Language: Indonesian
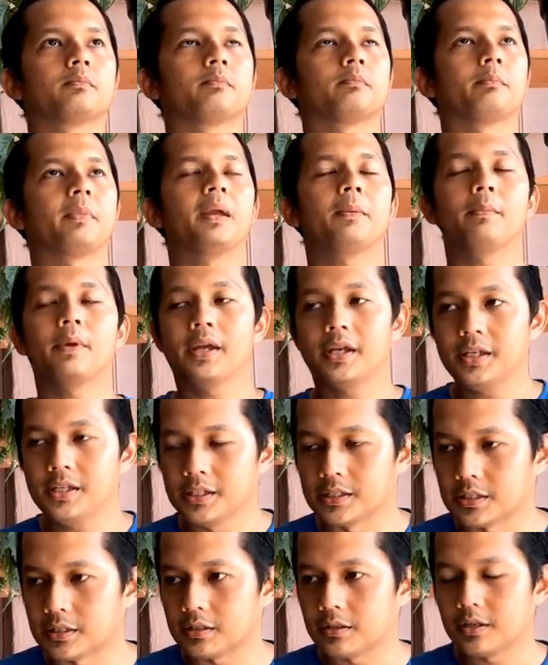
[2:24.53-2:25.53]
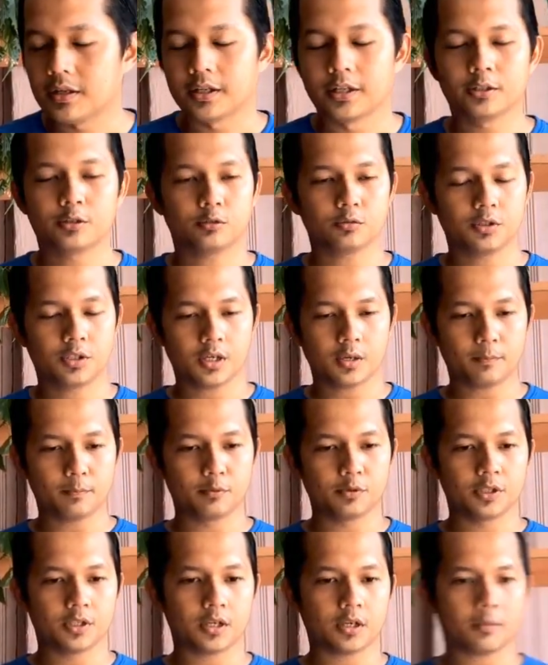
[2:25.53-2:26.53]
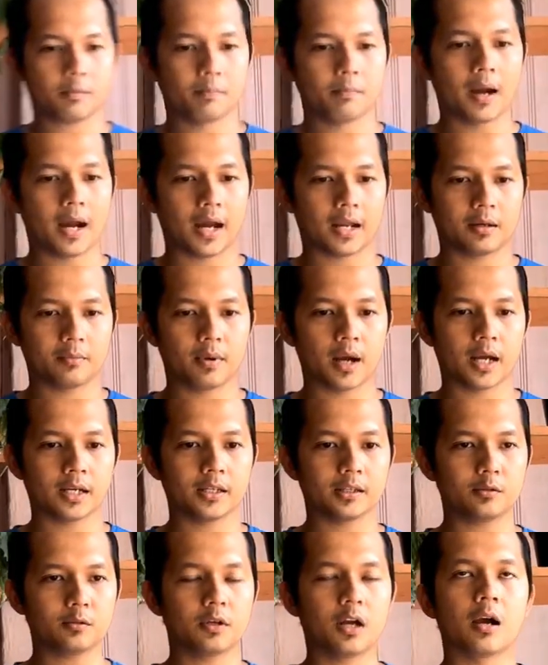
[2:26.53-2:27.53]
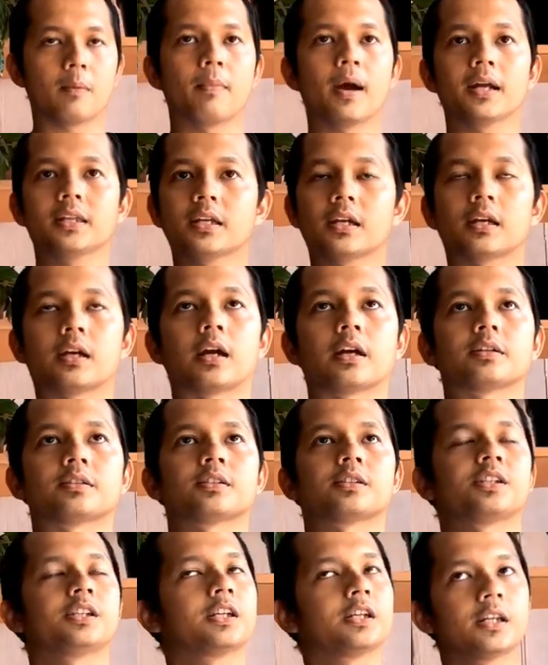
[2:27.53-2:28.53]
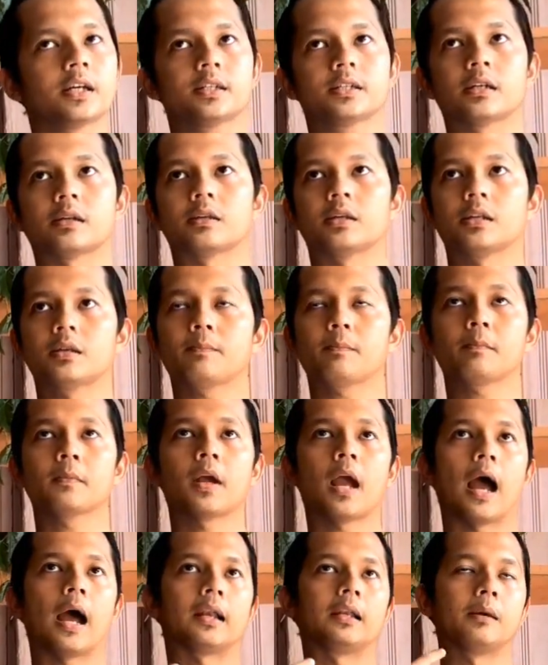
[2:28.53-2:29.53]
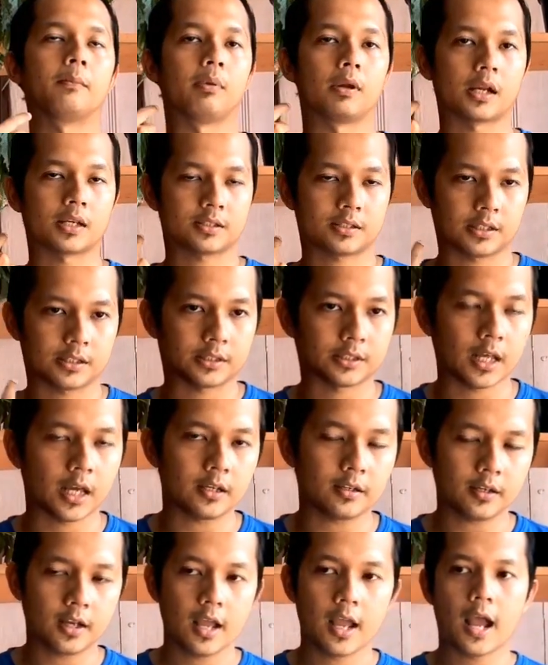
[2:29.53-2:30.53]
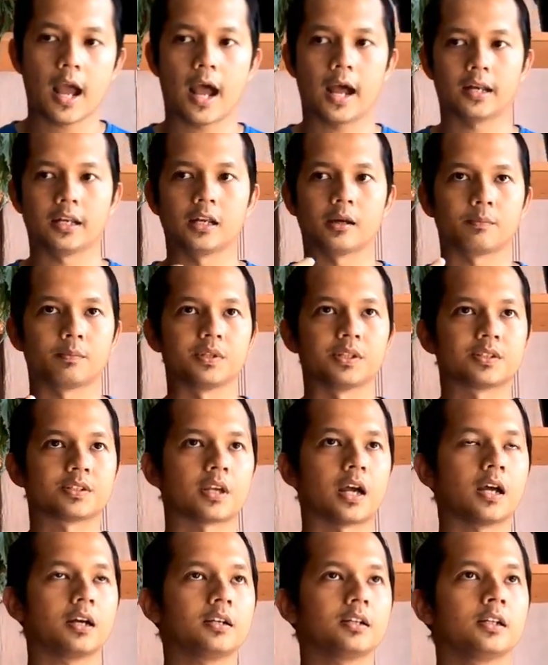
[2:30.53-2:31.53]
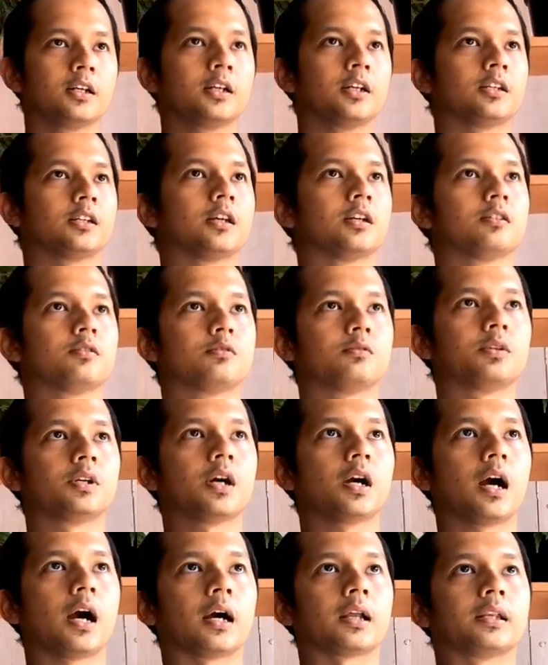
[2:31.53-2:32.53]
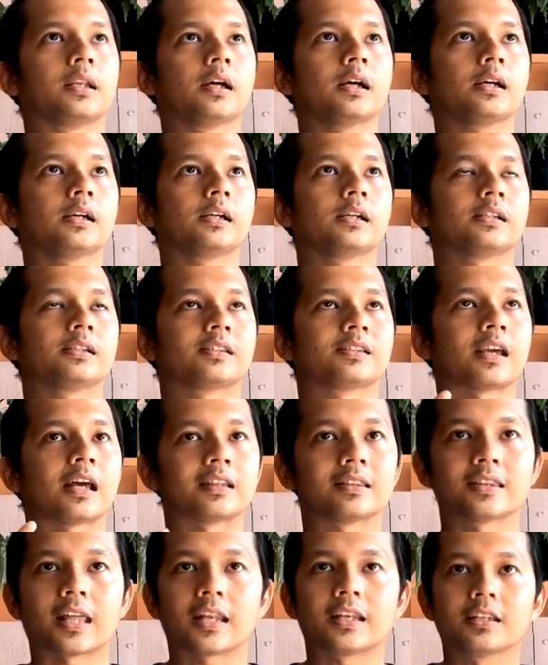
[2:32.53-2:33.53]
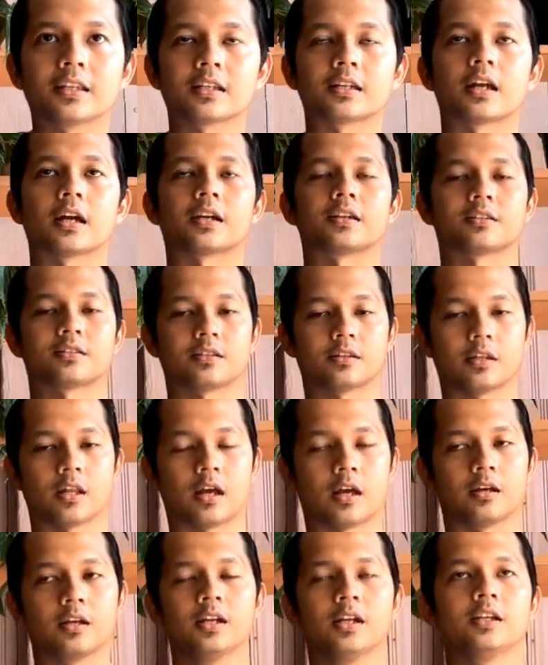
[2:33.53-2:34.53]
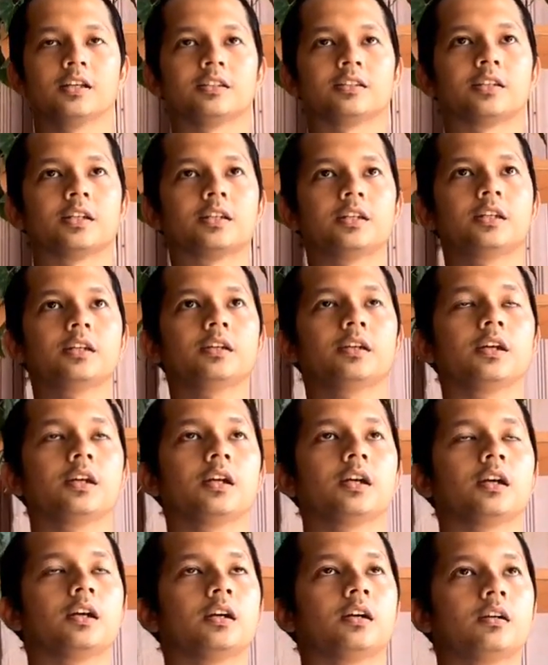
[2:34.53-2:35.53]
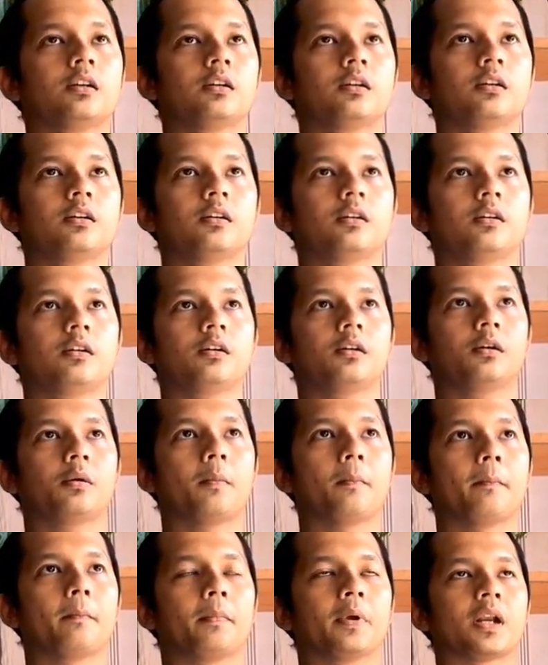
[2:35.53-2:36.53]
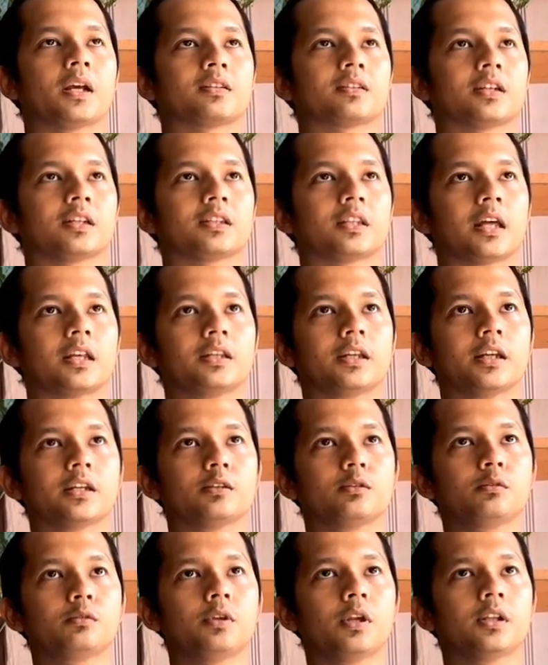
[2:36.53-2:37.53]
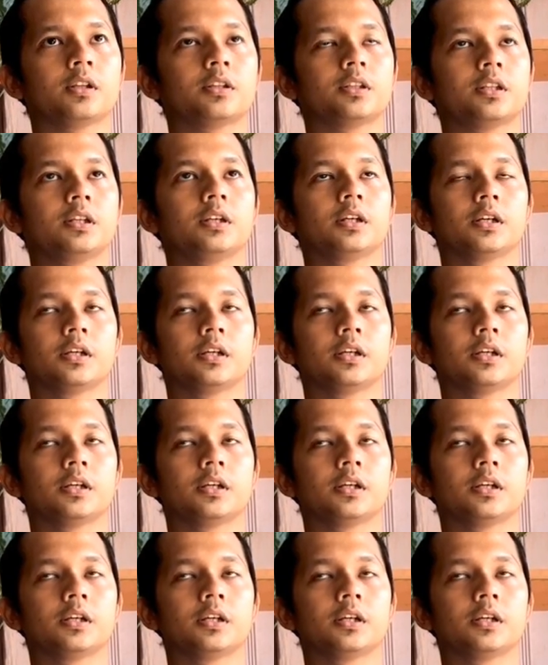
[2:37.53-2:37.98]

meme ini itu dia punya bahan-bahannya tuh gak banyak guys hmm. sedikit aja jadi ada beras ketan ada pisang dan juga ada santannya guys nah jadi eh, beras ketannya itu nanti